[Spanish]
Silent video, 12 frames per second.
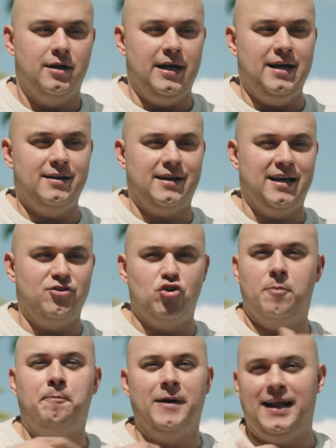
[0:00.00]
en que yo
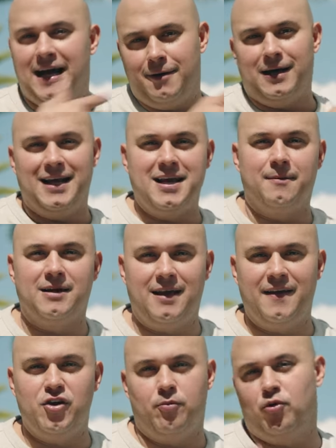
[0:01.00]
esperaba la llamada de ellos